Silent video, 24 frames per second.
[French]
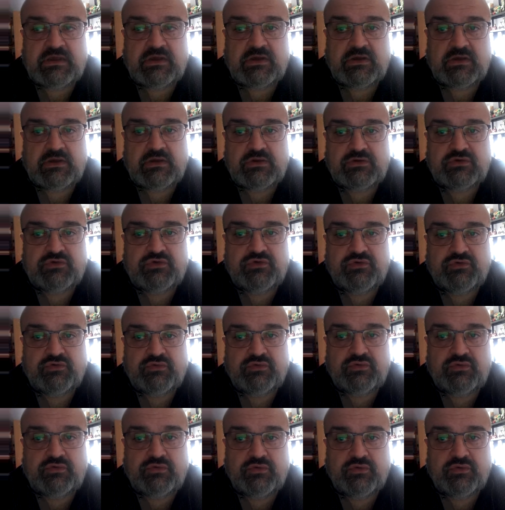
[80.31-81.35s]
euh, que
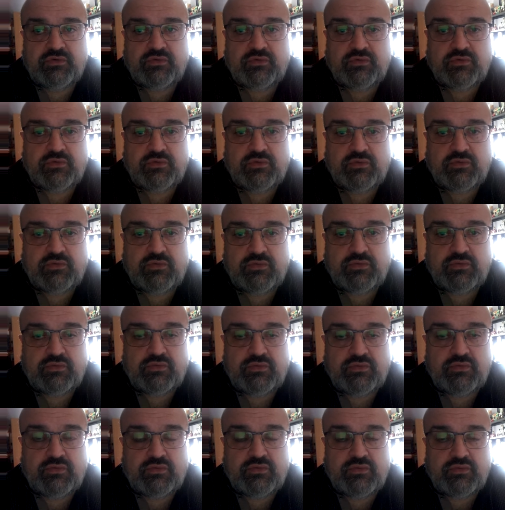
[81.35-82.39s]

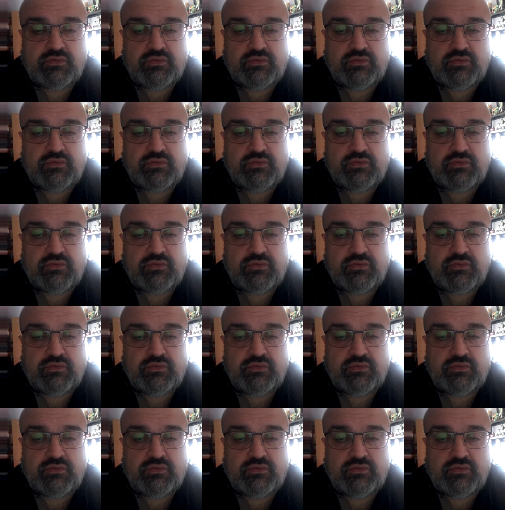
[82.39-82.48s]
euh,